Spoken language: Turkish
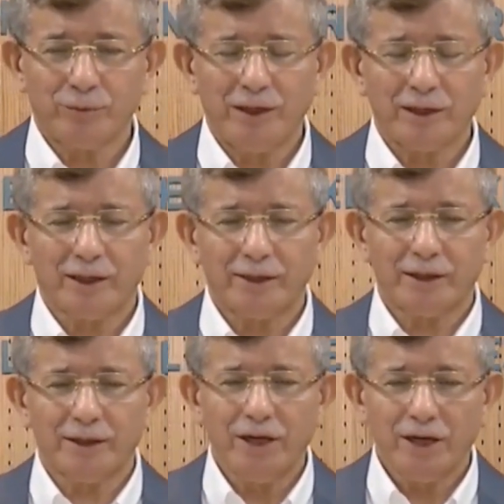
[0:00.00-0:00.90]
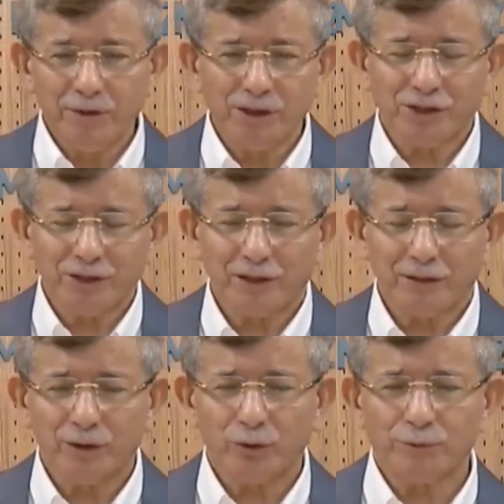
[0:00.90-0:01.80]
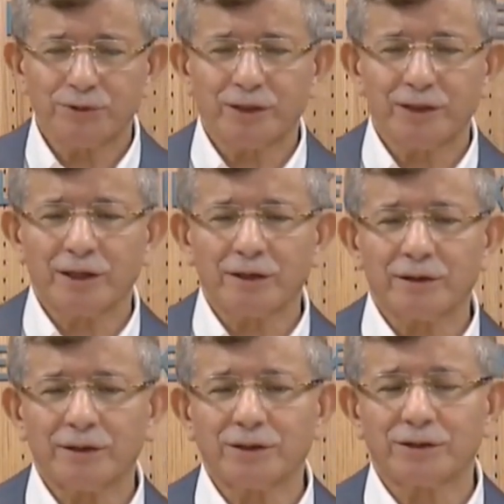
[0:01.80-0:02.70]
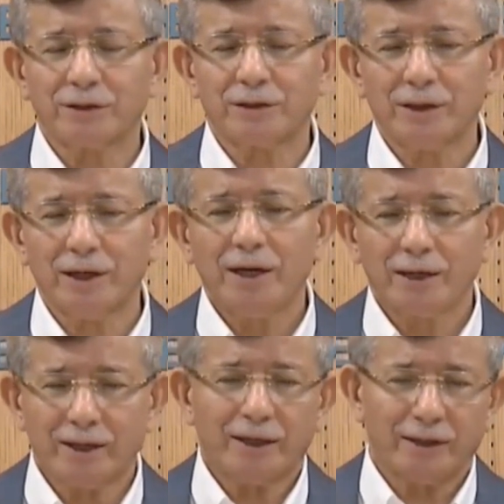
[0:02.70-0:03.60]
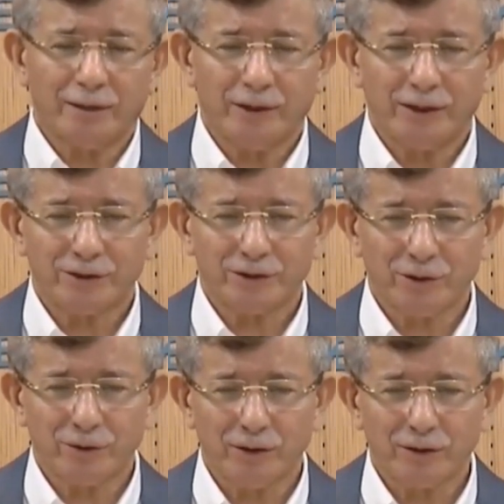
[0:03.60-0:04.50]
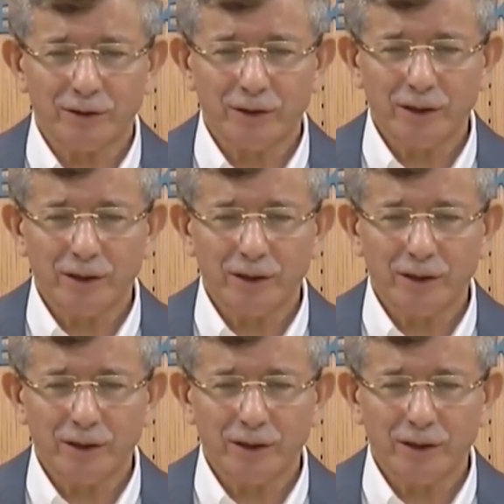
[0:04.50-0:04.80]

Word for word: milli kaynağı bir şirket bir grup şirkete aktaracak şekilde kararnameler çıkarıyorlar.